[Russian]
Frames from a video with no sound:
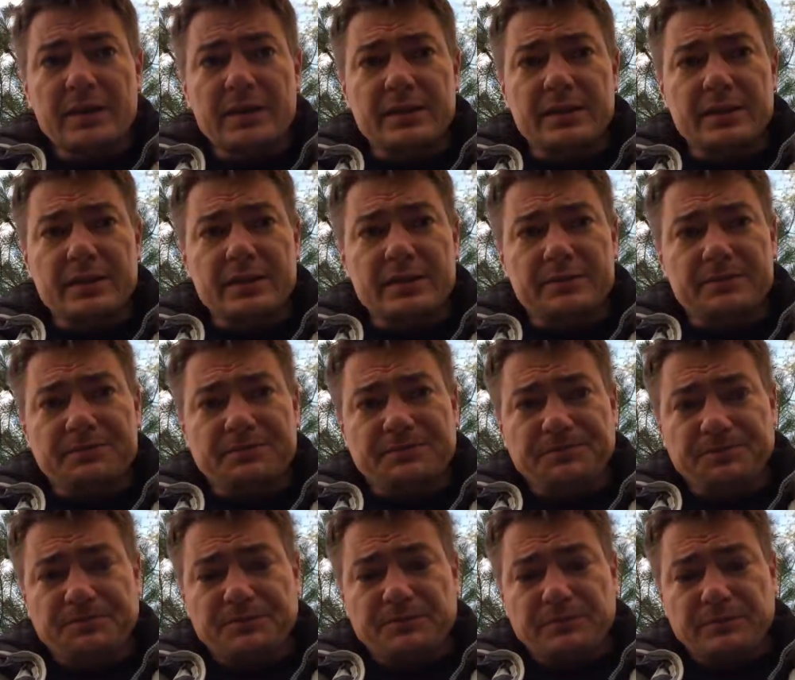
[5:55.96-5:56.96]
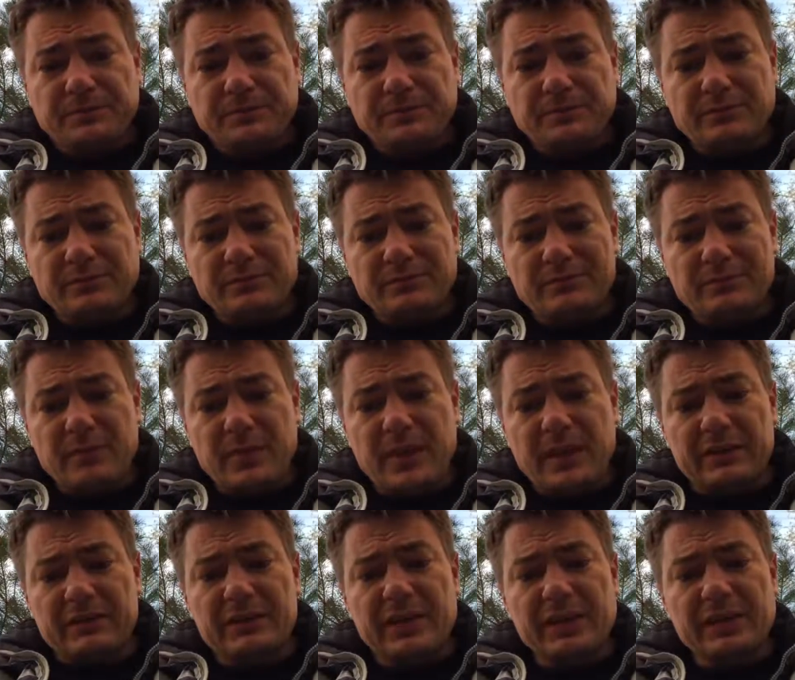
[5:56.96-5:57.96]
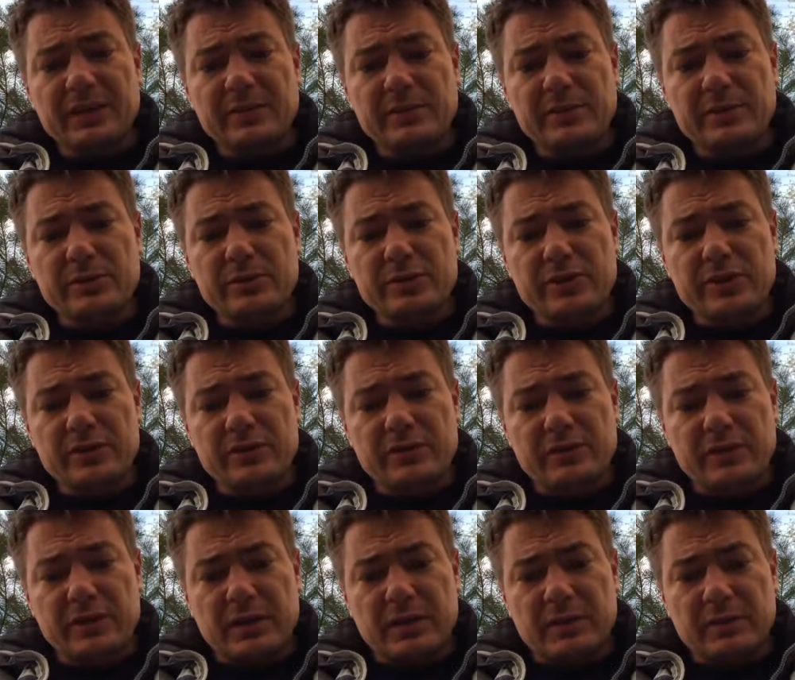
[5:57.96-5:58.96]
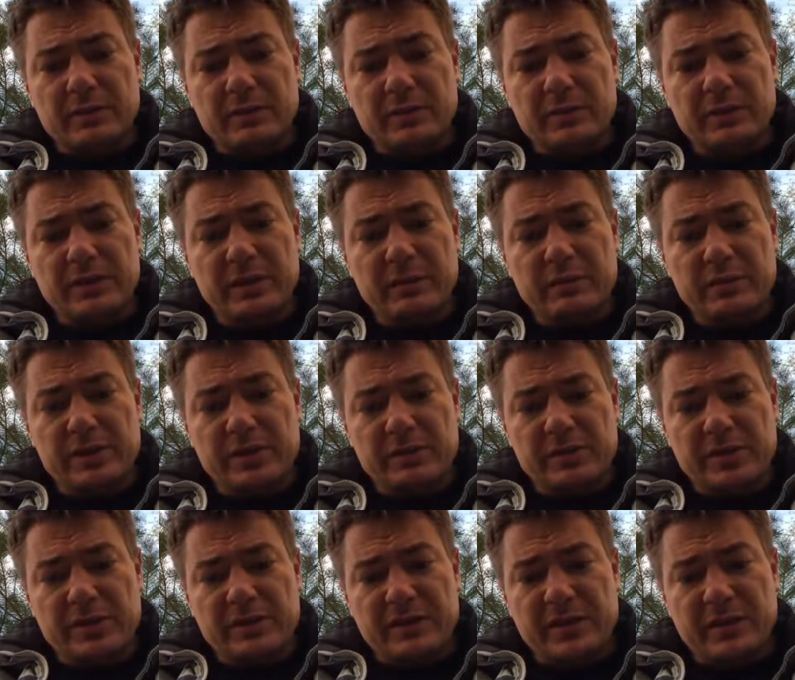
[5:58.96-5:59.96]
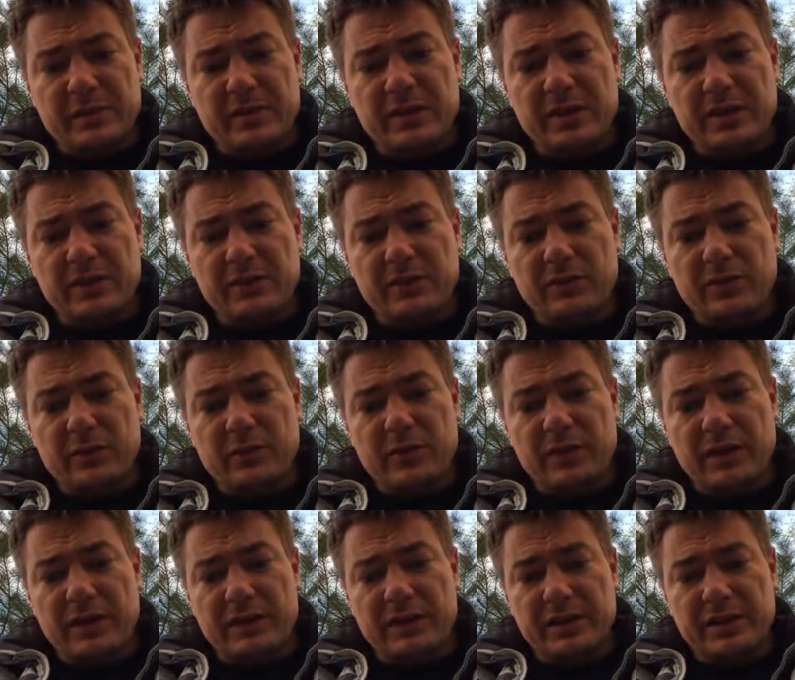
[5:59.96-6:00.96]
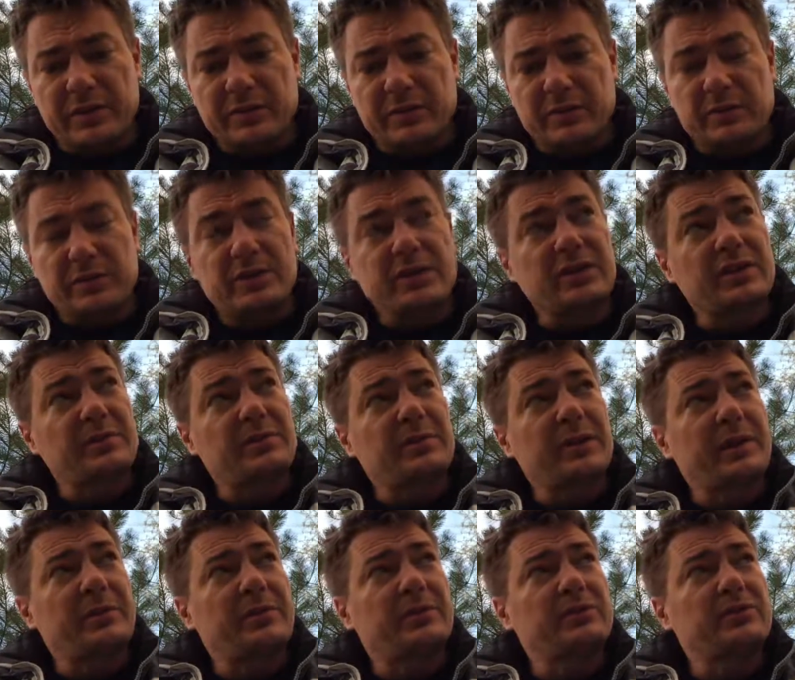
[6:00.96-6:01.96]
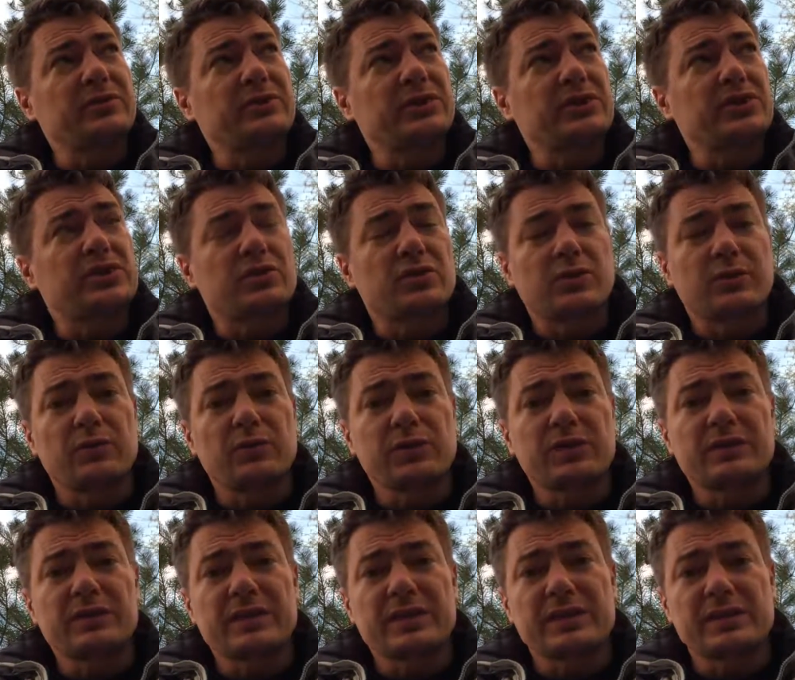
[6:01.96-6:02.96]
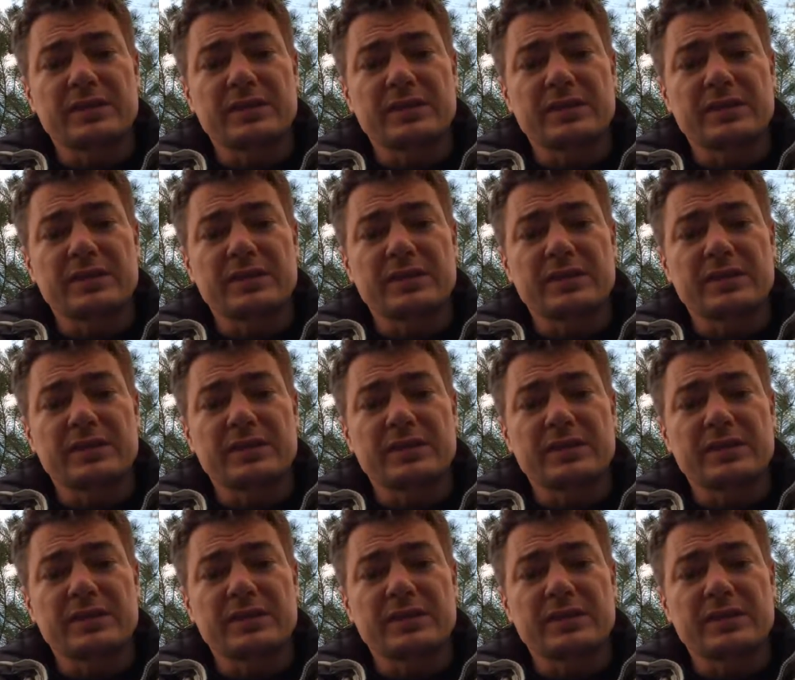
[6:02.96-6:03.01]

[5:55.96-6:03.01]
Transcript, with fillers: И в данном случае, а, вот мы, допустим, сейчас в кабинете в Колбы Хантере будем делать прямо внутри, что вот твоя